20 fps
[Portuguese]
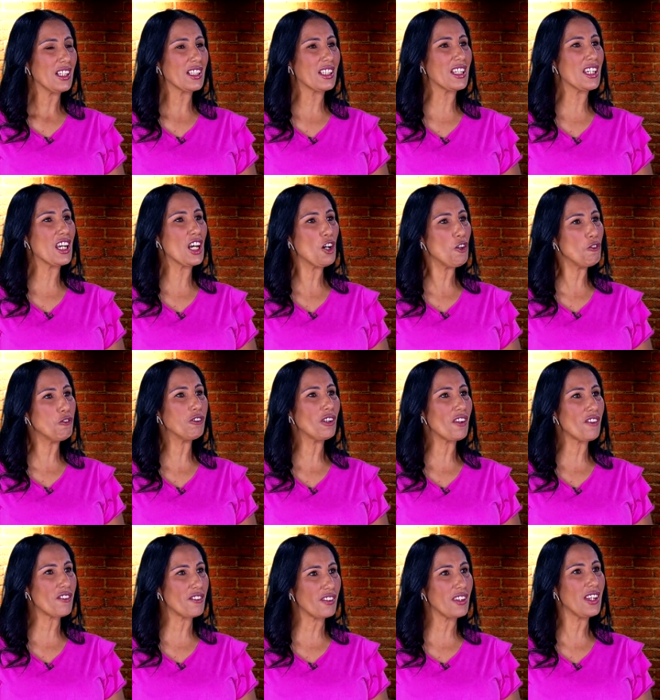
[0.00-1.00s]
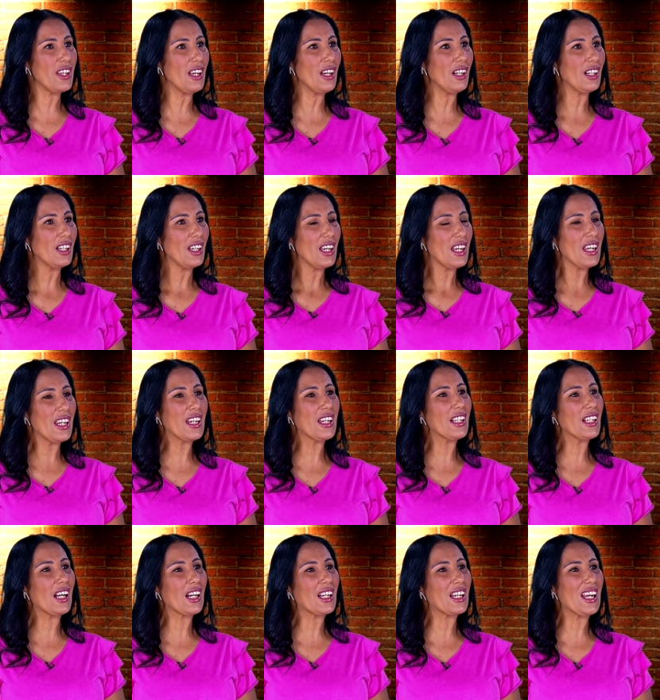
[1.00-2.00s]
que eu fazia e
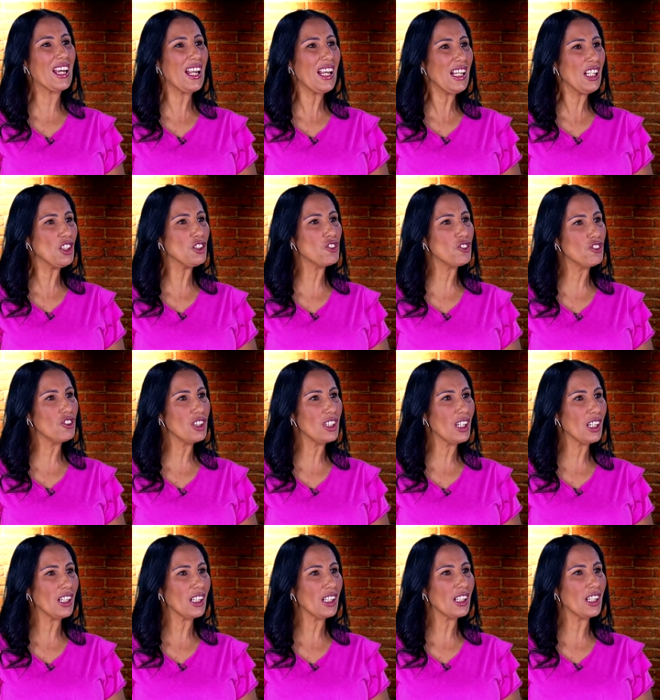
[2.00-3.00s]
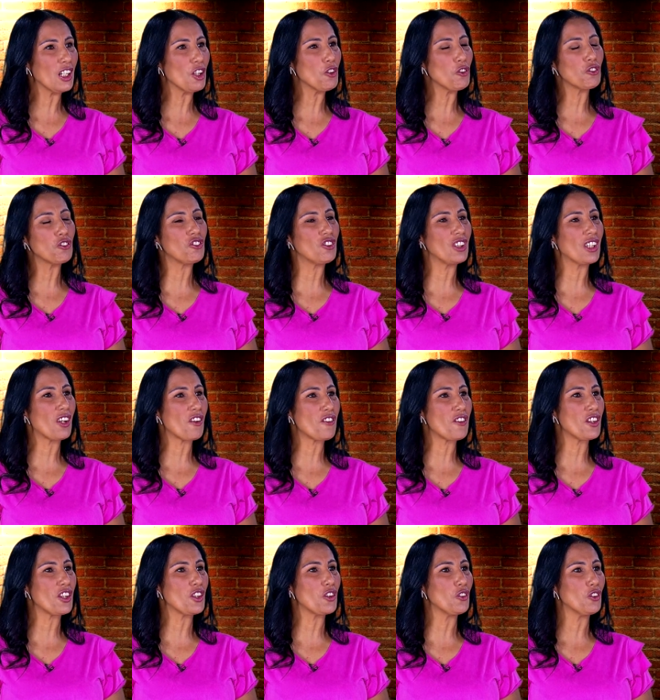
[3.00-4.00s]
que naquele dia eu tinha
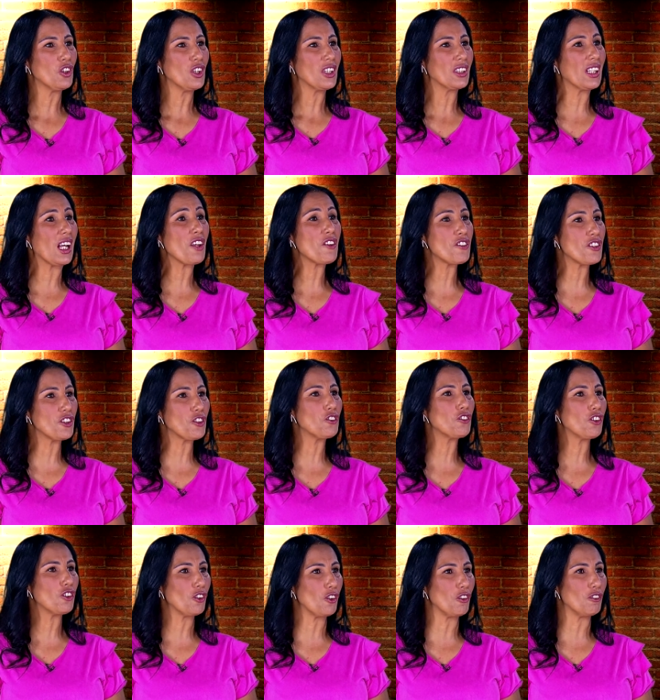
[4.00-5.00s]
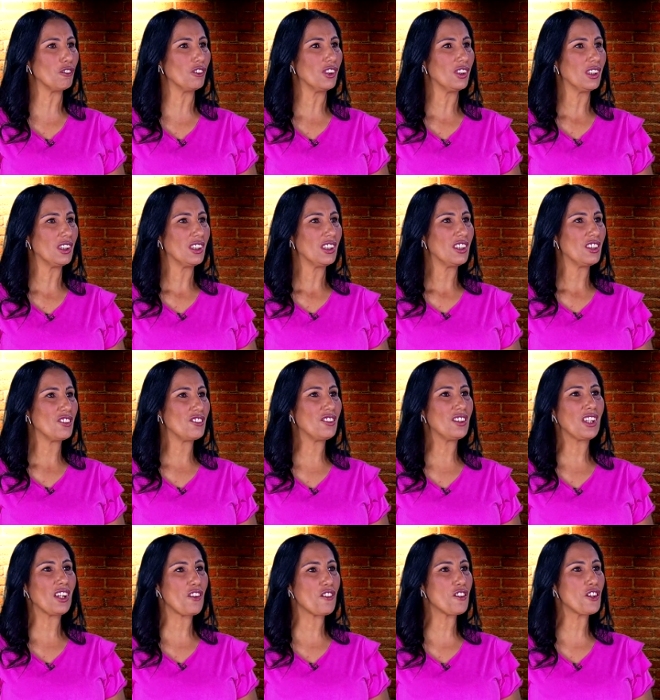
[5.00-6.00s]
sido nascido de novo,
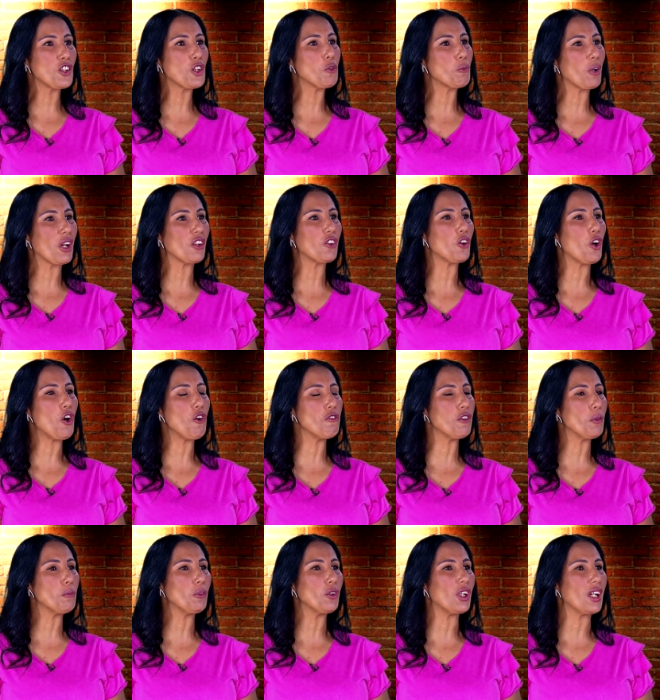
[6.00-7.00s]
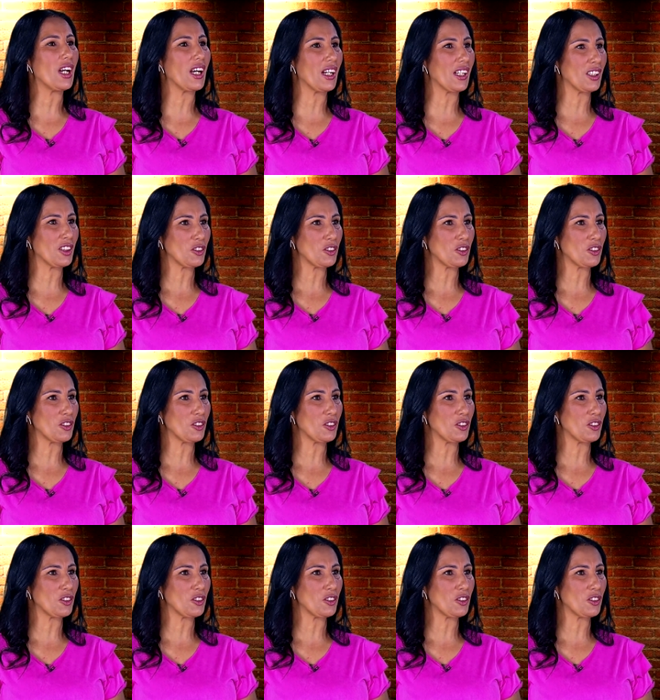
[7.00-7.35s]
tinha sido uma nova mulher.